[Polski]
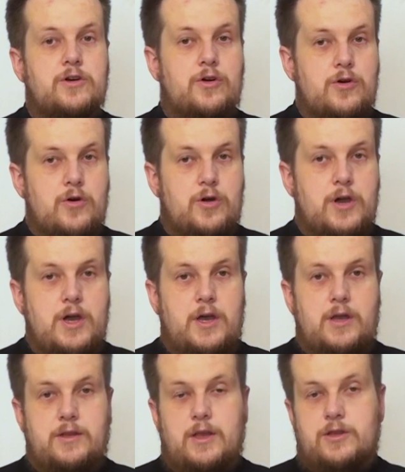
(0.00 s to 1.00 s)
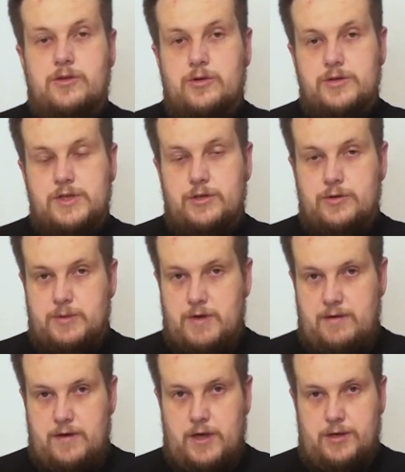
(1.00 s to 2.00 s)
krok na drodze do
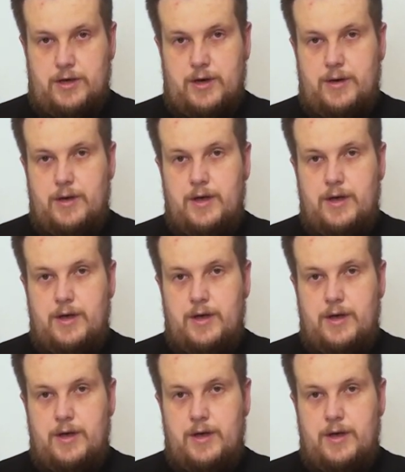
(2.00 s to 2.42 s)
zbawienia.